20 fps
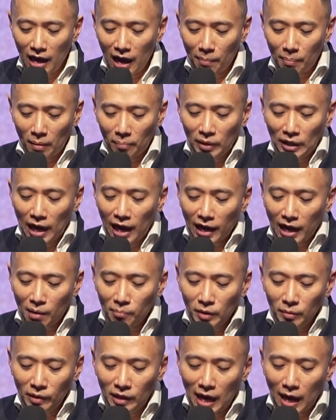apabila
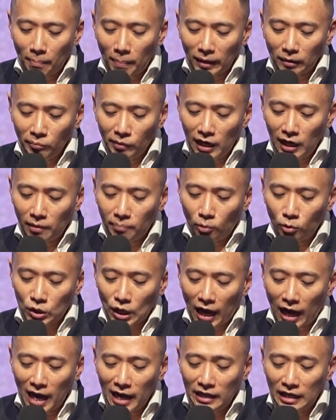kami mendapat milik
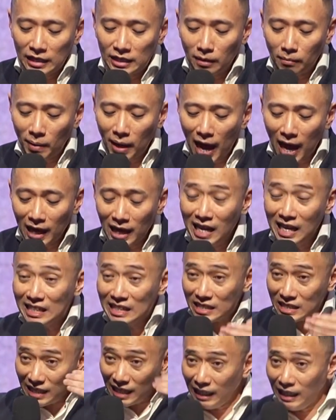pusaka di seberang
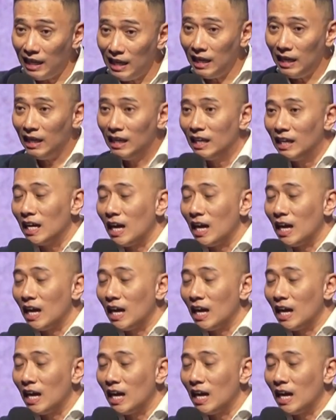sini,